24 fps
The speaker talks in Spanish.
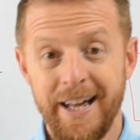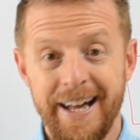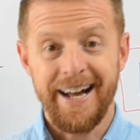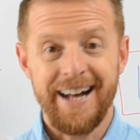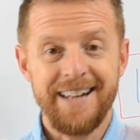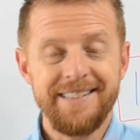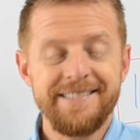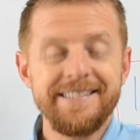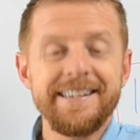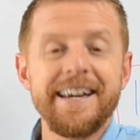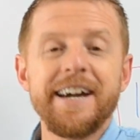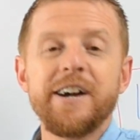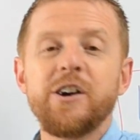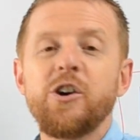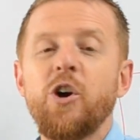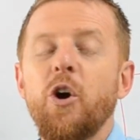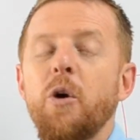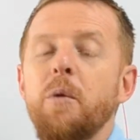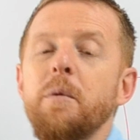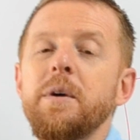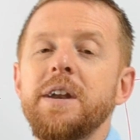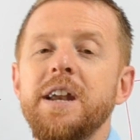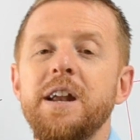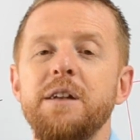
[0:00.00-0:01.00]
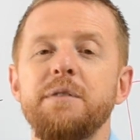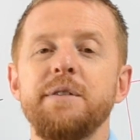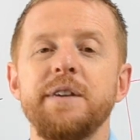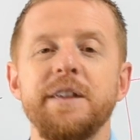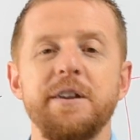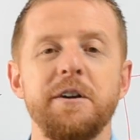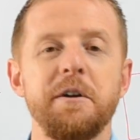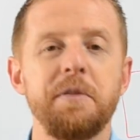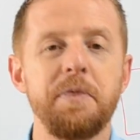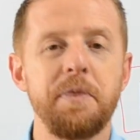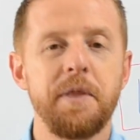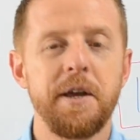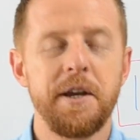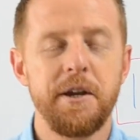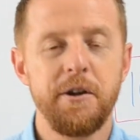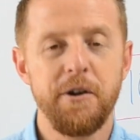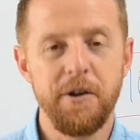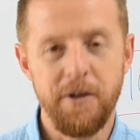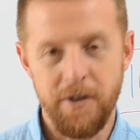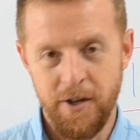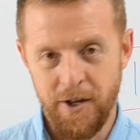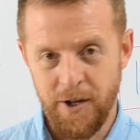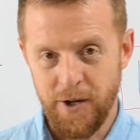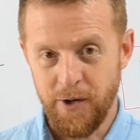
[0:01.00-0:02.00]
Así que como en el video
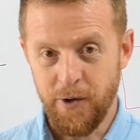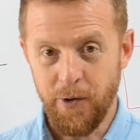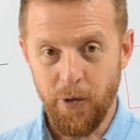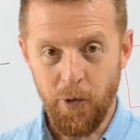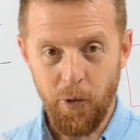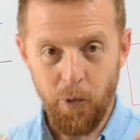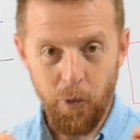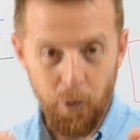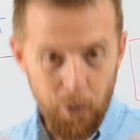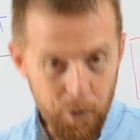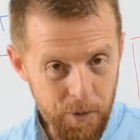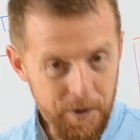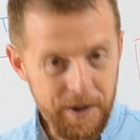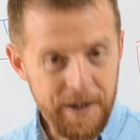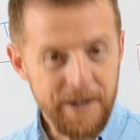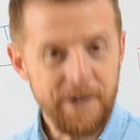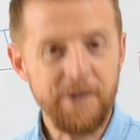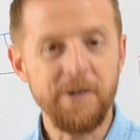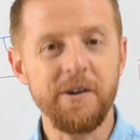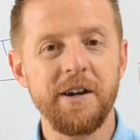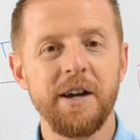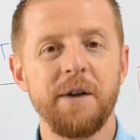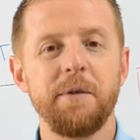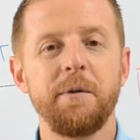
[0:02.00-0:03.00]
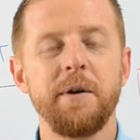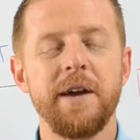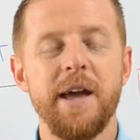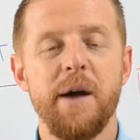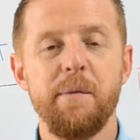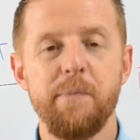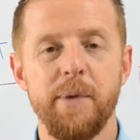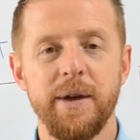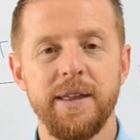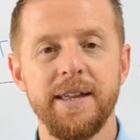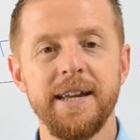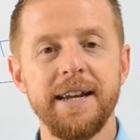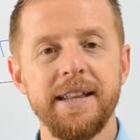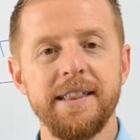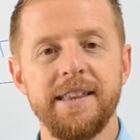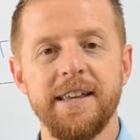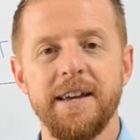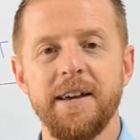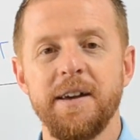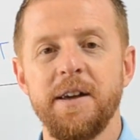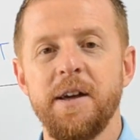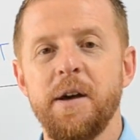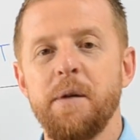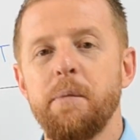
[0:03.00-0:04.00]
anterior, lo único que voy a
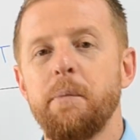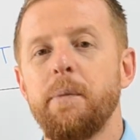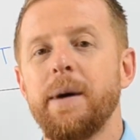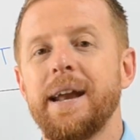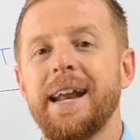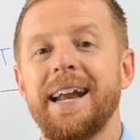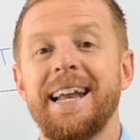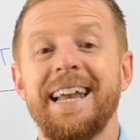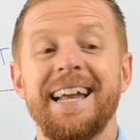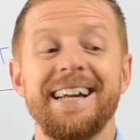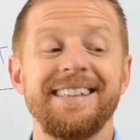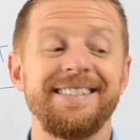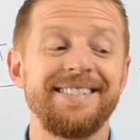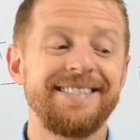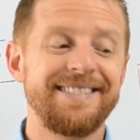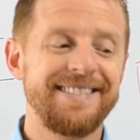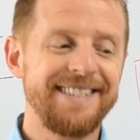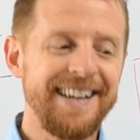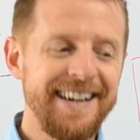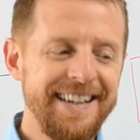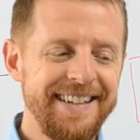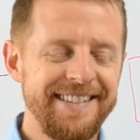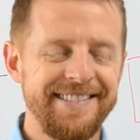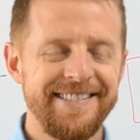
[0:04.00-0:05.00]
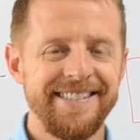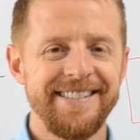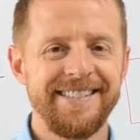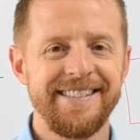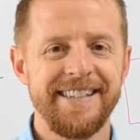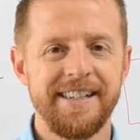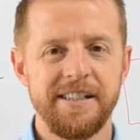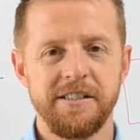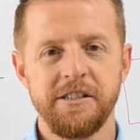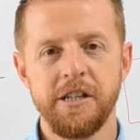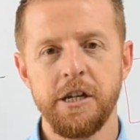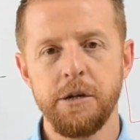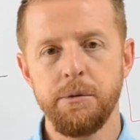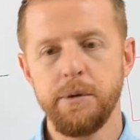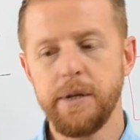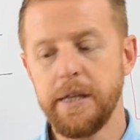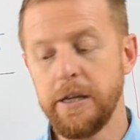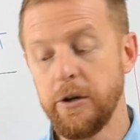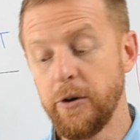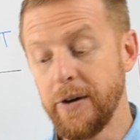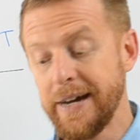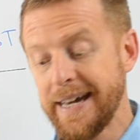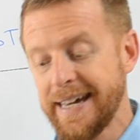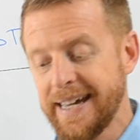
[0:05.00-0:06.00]
pedirte para lanzar ese tercer
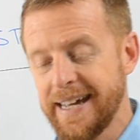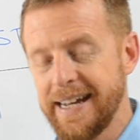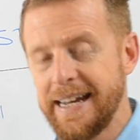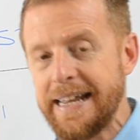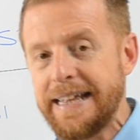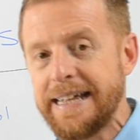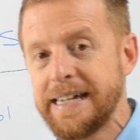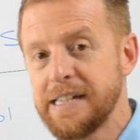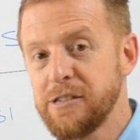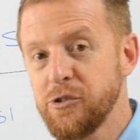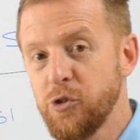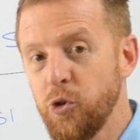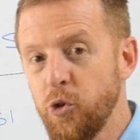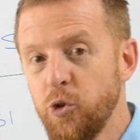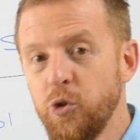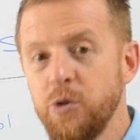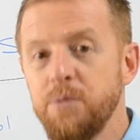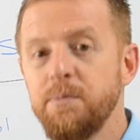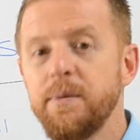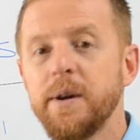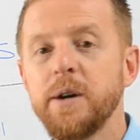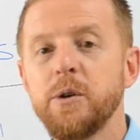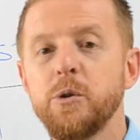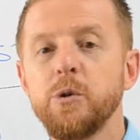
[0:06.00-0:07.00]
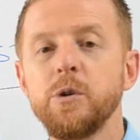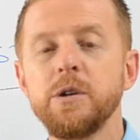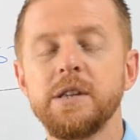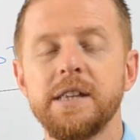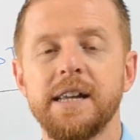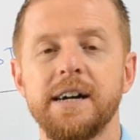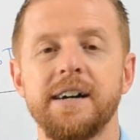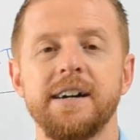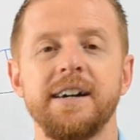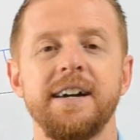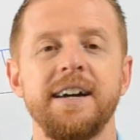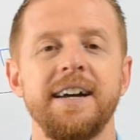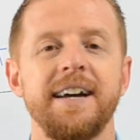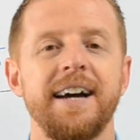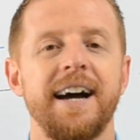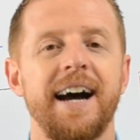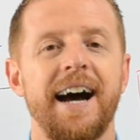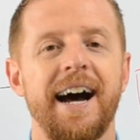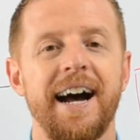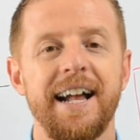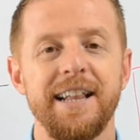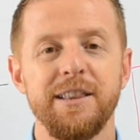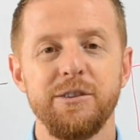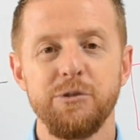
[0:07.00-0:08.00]
video es que le des un me gusta
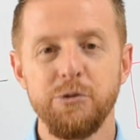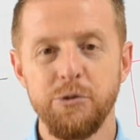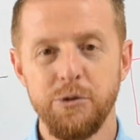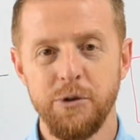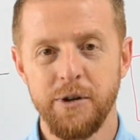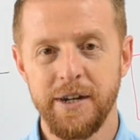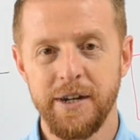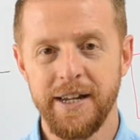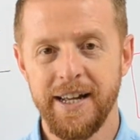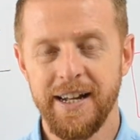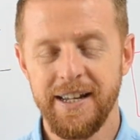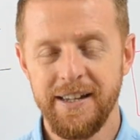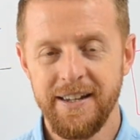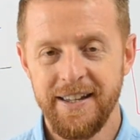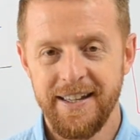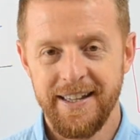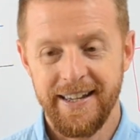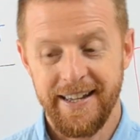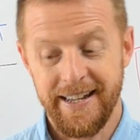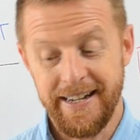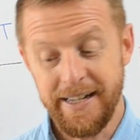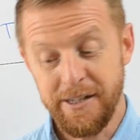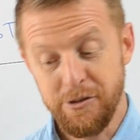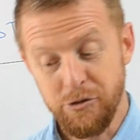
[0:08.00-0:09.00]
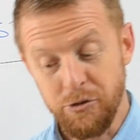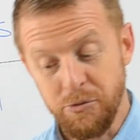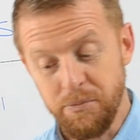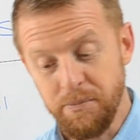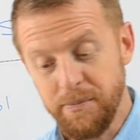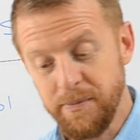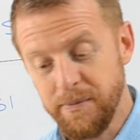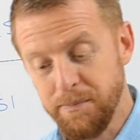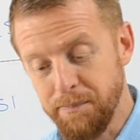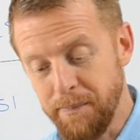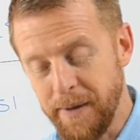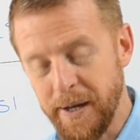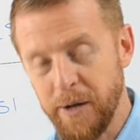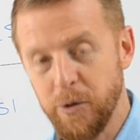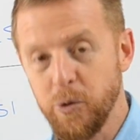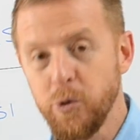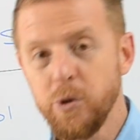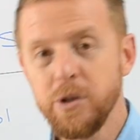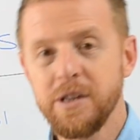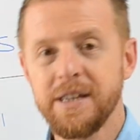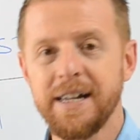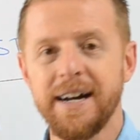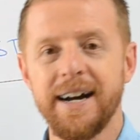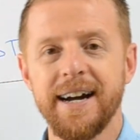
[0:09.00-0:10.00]
al tutorial, que le des un me
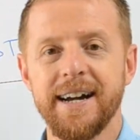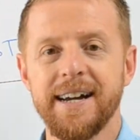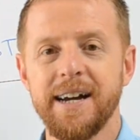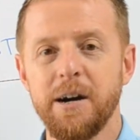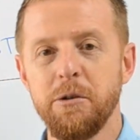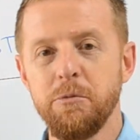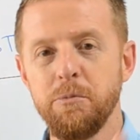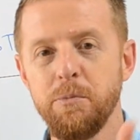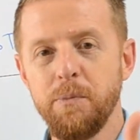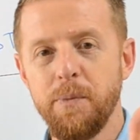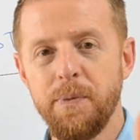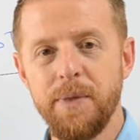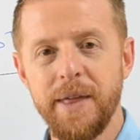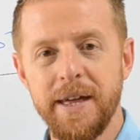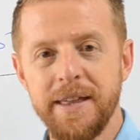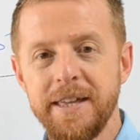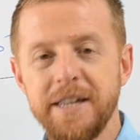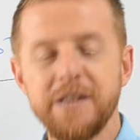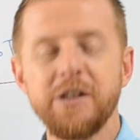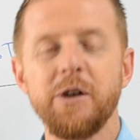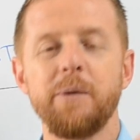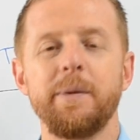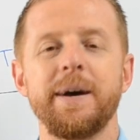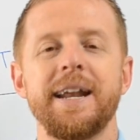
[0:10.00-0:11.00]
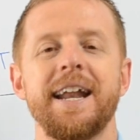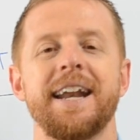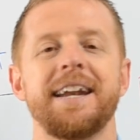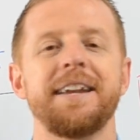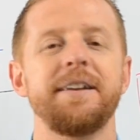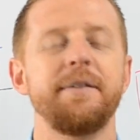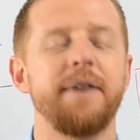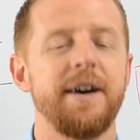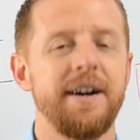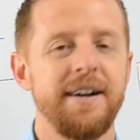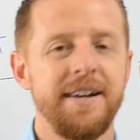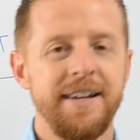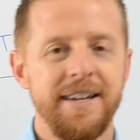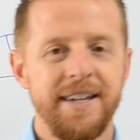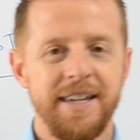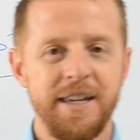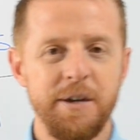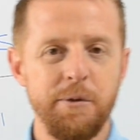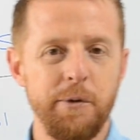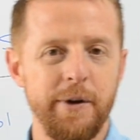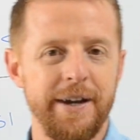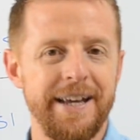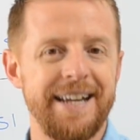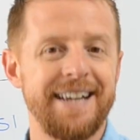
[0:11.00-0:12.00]
gusta, acá un dedito para arriba y
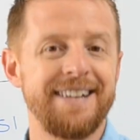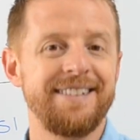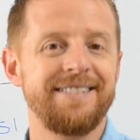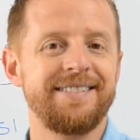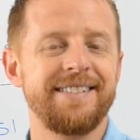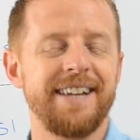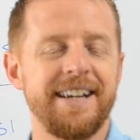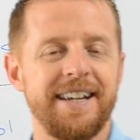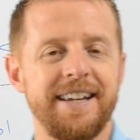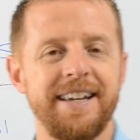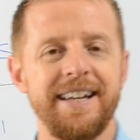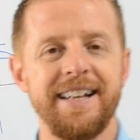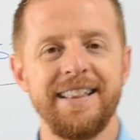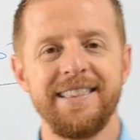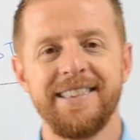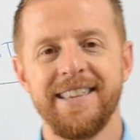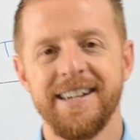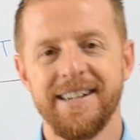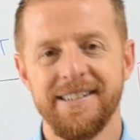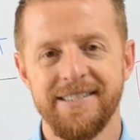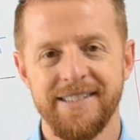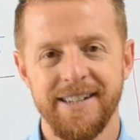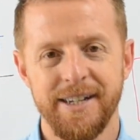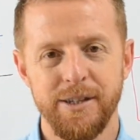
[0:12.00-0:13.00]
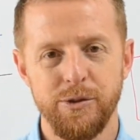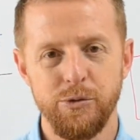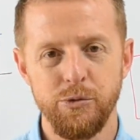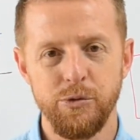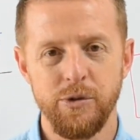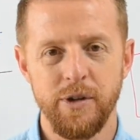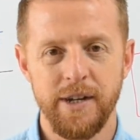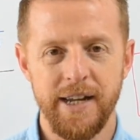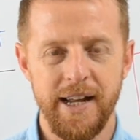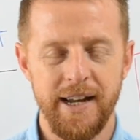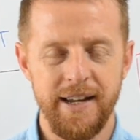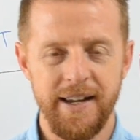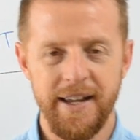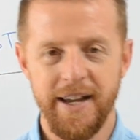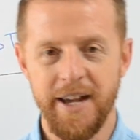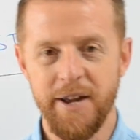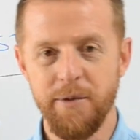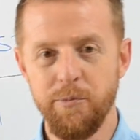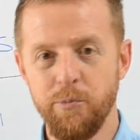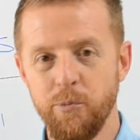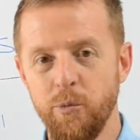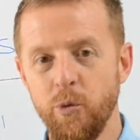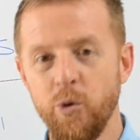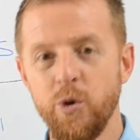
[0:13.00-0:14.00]
voy a lanzar el tercer tutorial
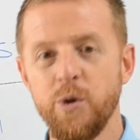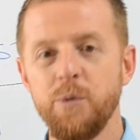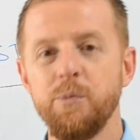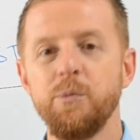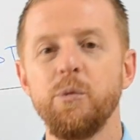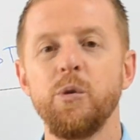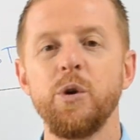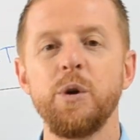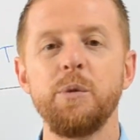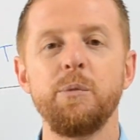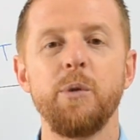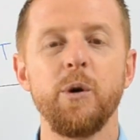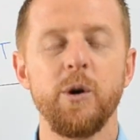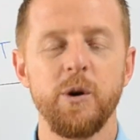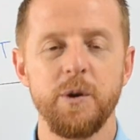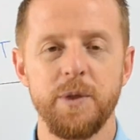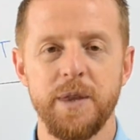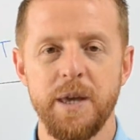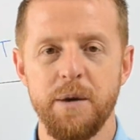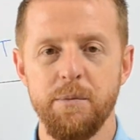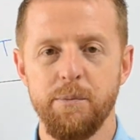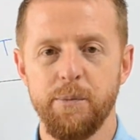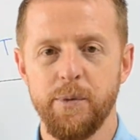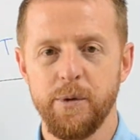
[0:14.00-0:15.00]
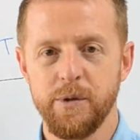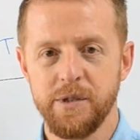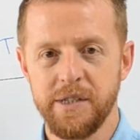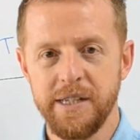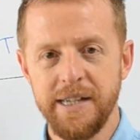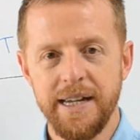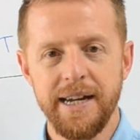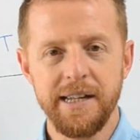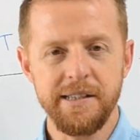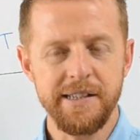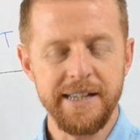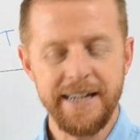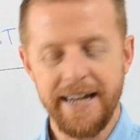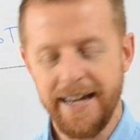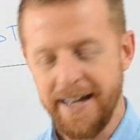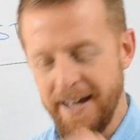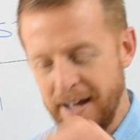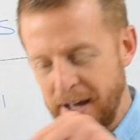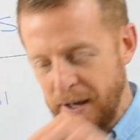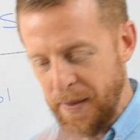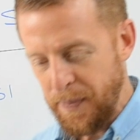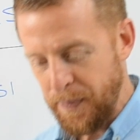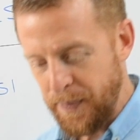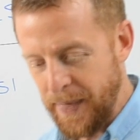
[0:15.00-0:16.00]
en muy muy poco tiempo. ¿sí? Así
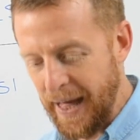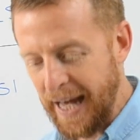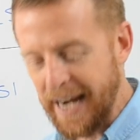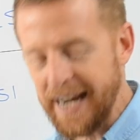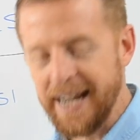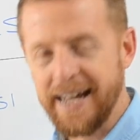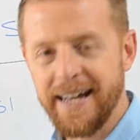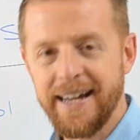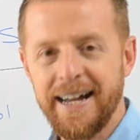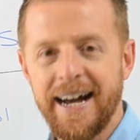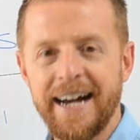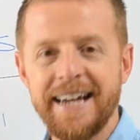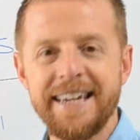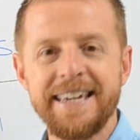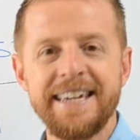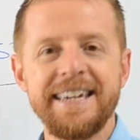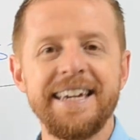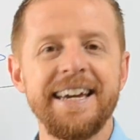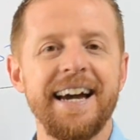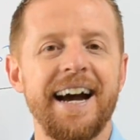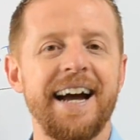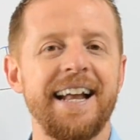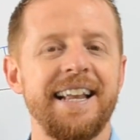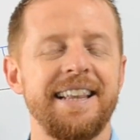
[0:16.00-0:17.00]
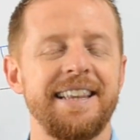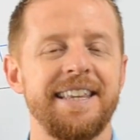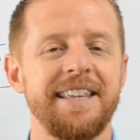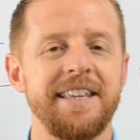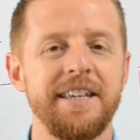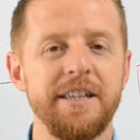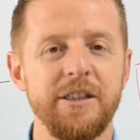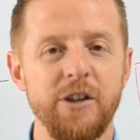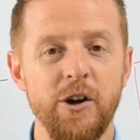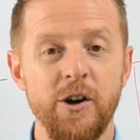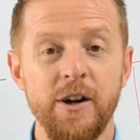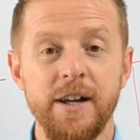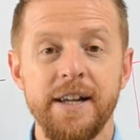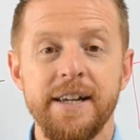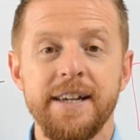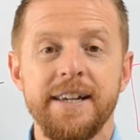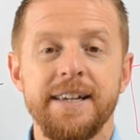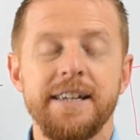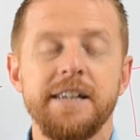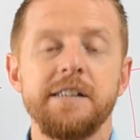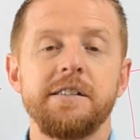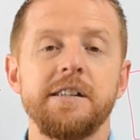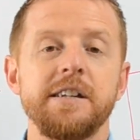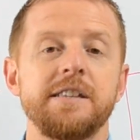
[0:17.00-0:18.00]
que darle aquí al dedito
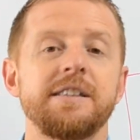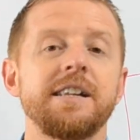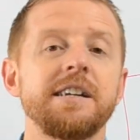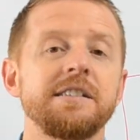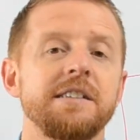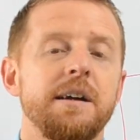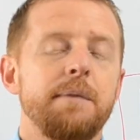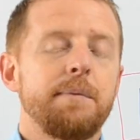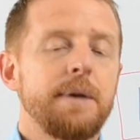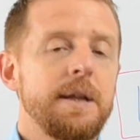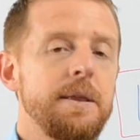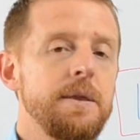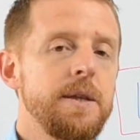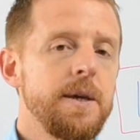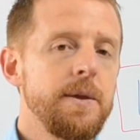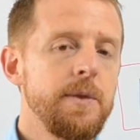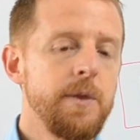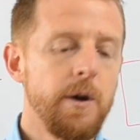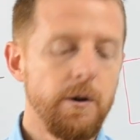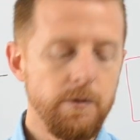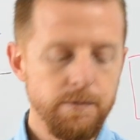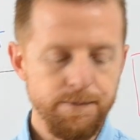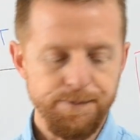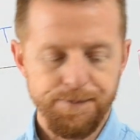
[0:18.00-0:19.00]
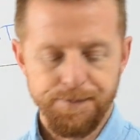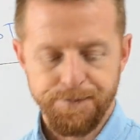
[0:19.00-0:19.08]
y si estás aprendiendo,